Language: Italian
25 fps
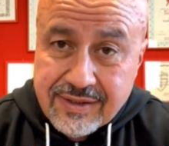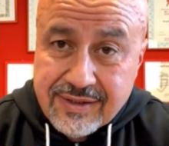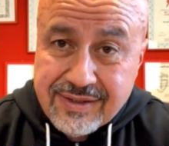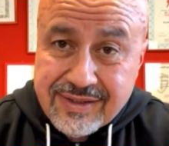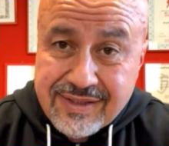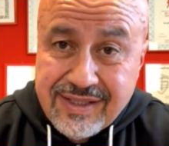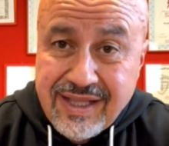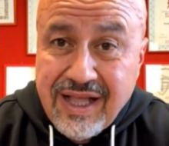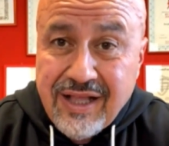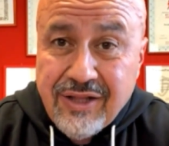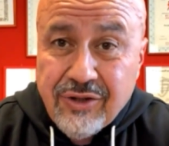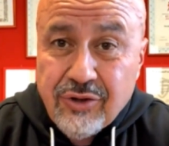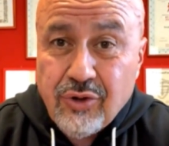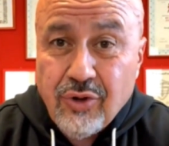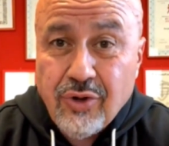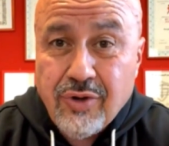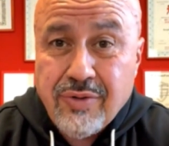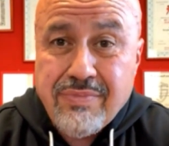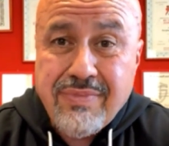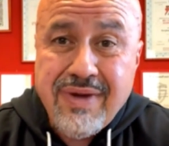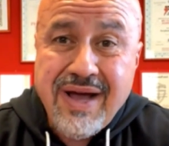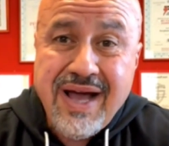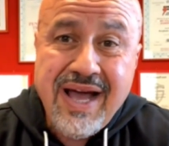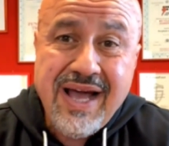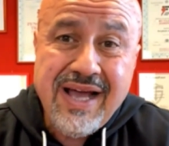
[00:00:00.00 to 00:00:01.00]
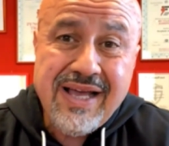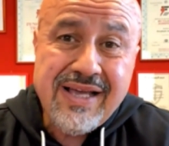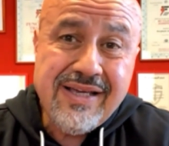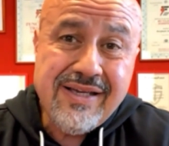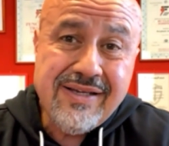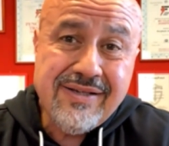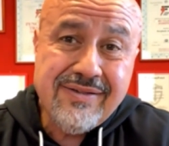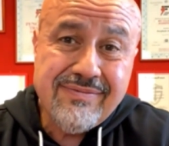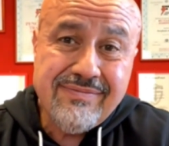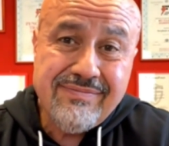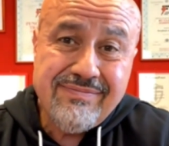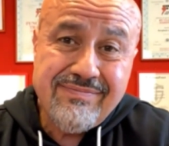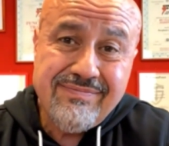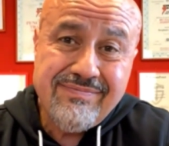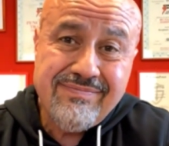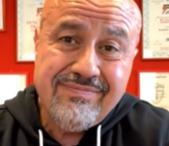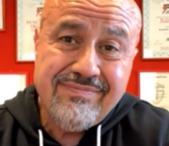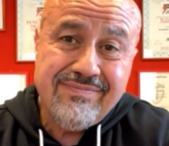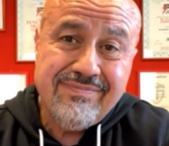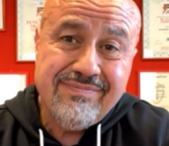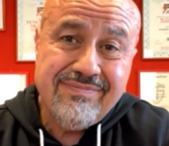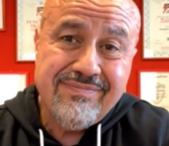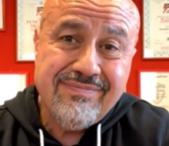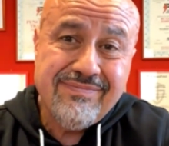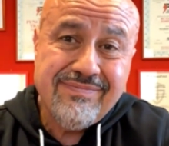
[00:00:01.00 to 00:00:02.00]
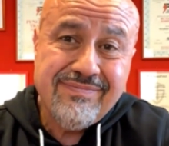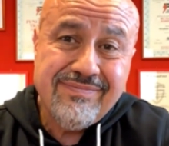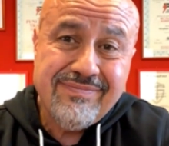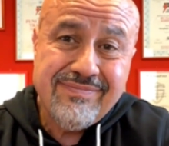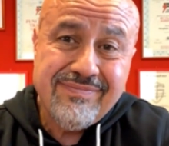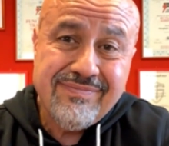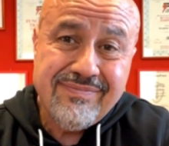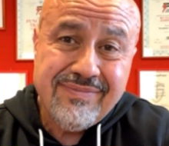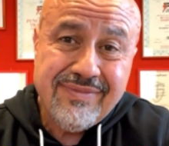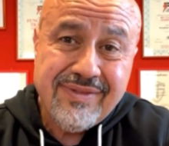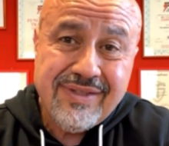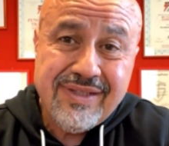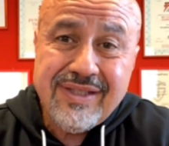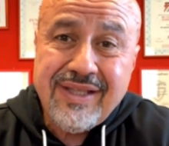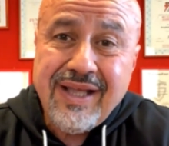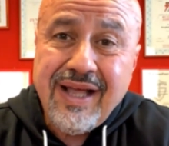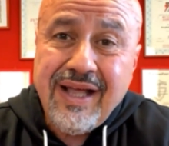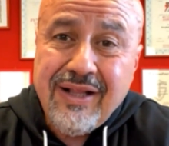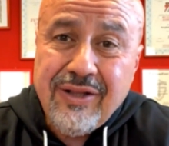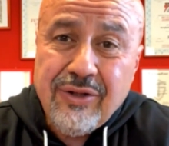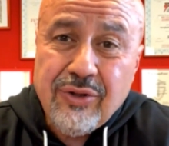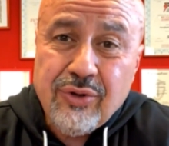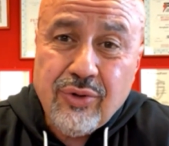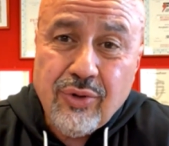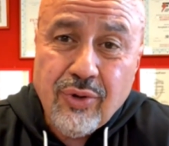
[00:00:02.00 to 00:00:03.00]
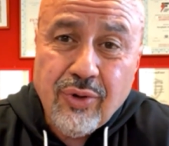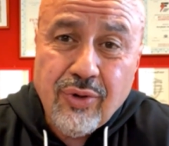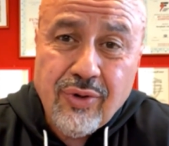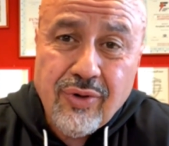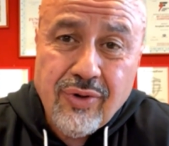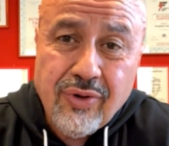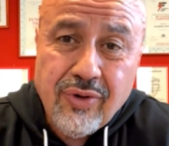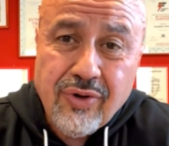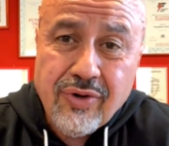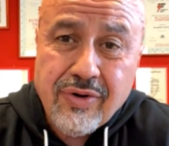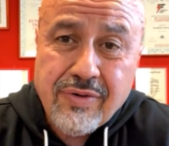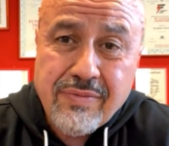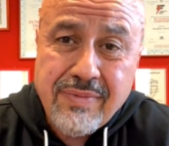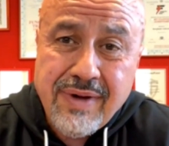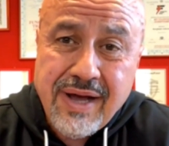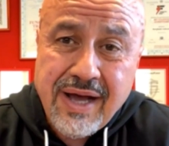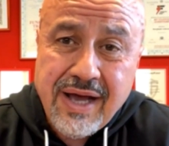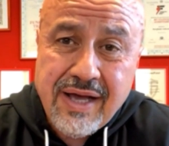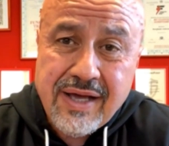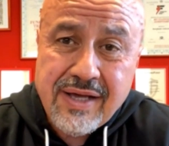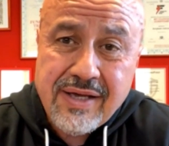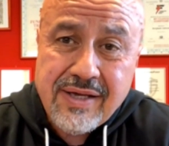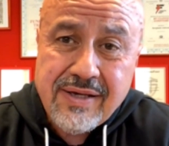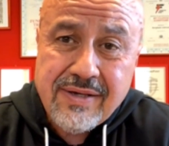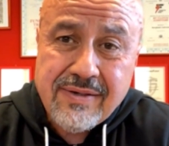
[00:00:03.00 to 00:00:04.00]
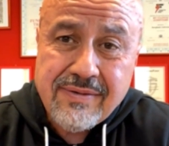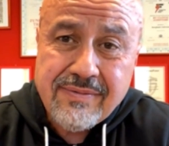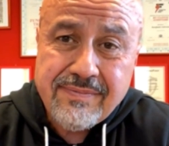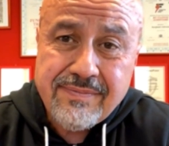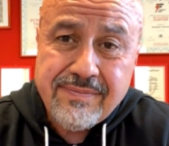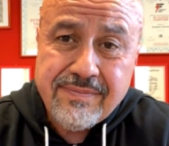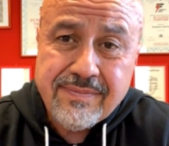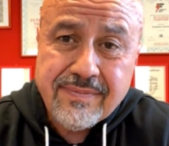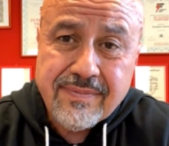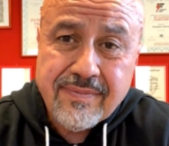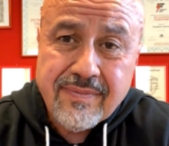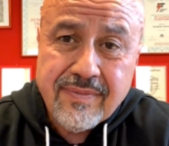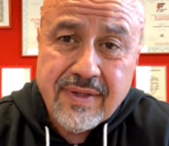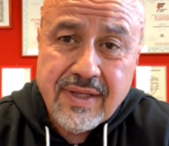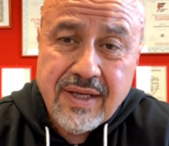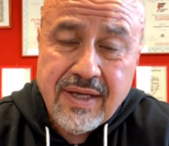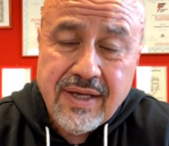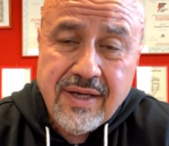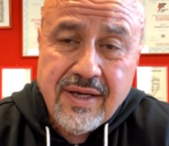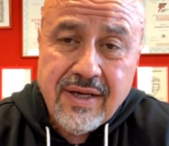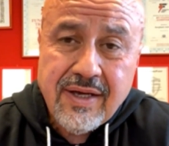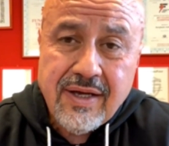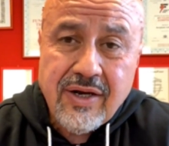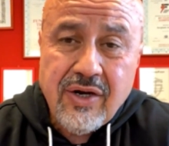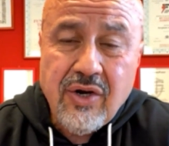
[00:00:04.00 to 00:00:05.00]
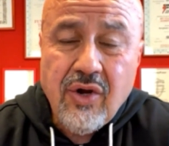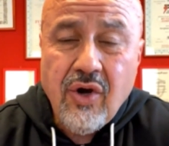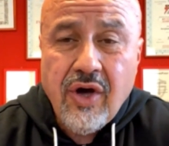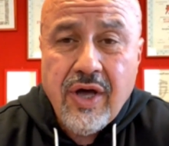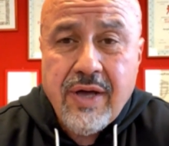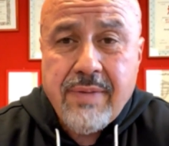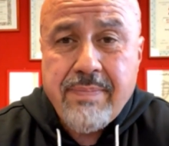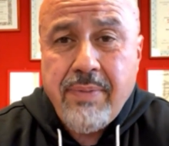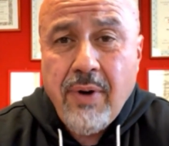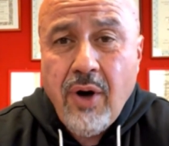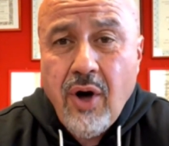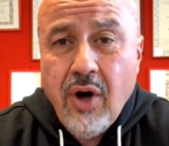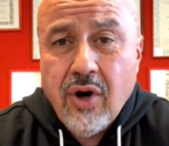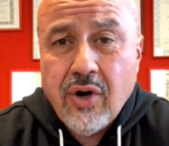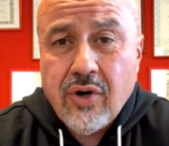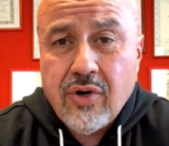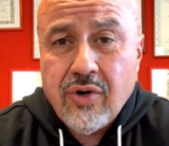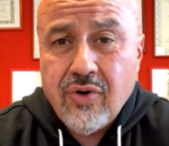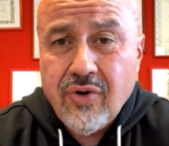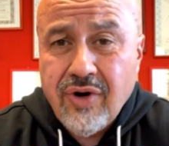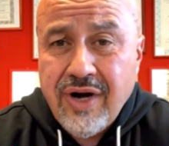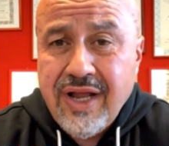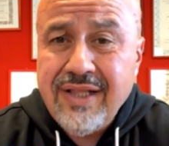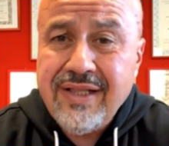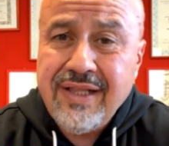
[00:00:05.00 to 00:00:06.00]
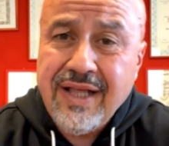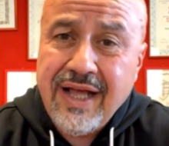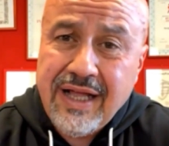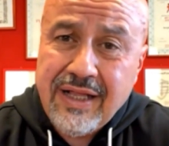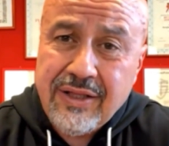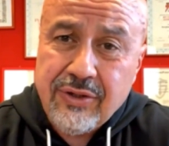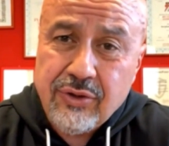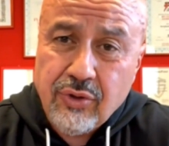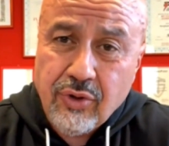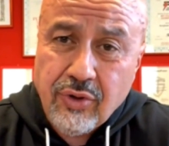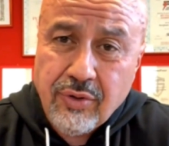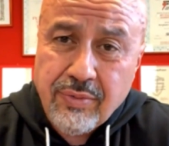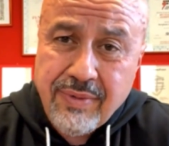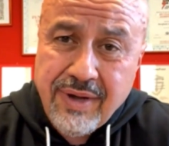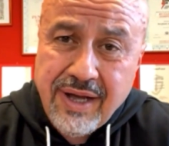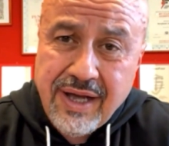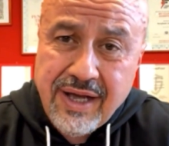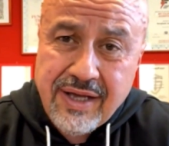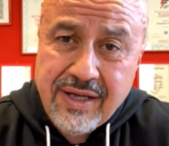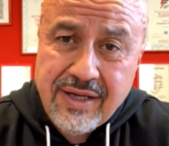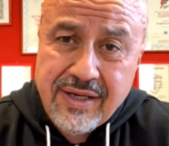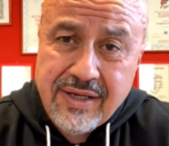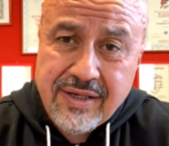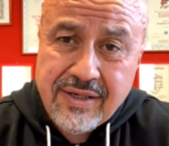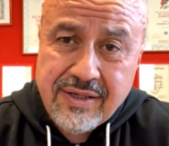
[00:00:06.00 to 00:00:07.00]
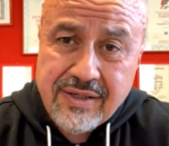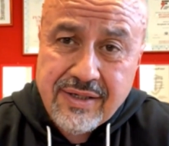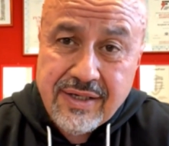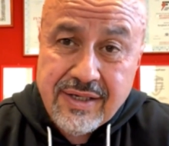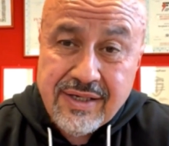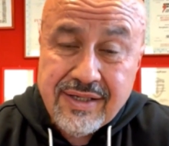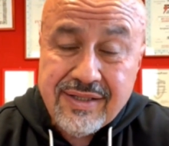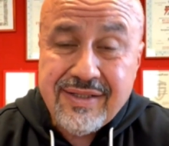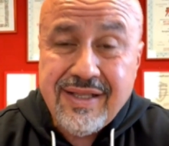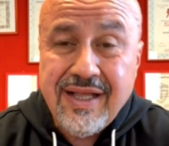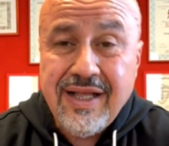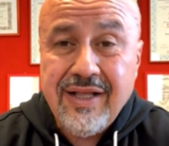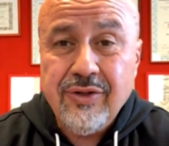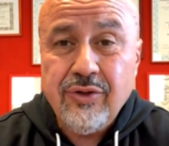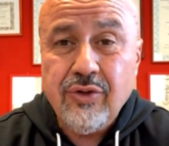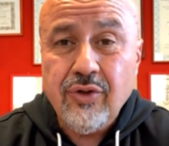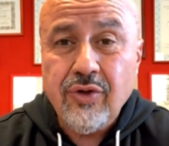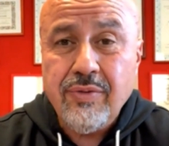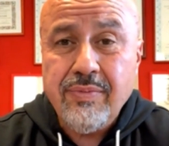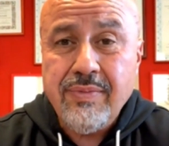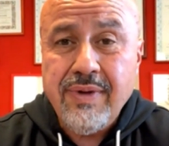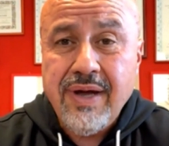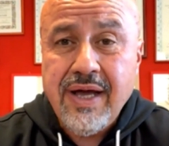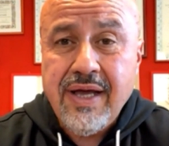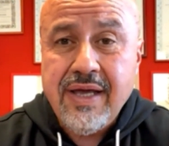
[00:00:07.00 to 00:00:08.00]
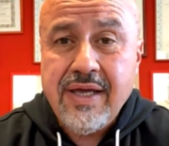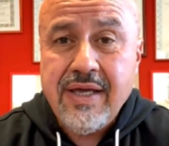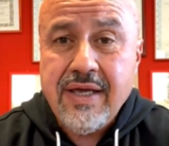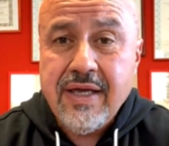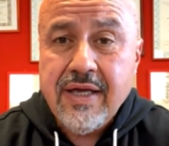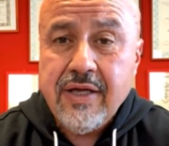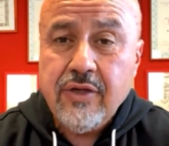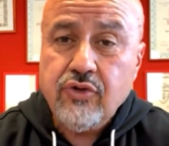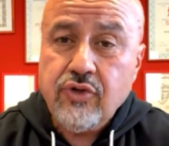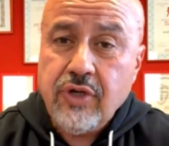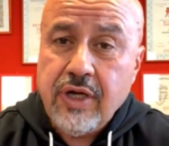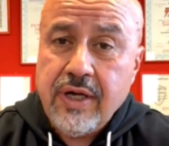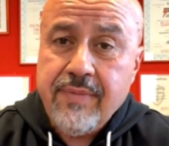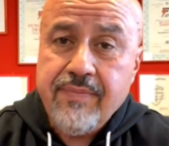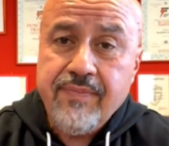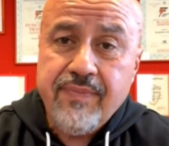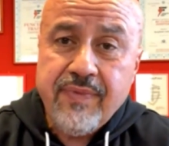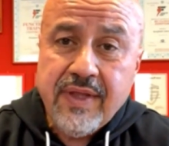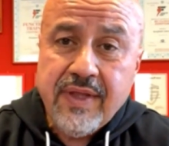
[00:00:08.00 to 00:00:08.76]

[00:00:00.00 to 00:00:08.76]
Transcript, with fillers: Tanto ormai, tanto ormai, no, è poco, non è tanto ormai, tanto ormai, cioè,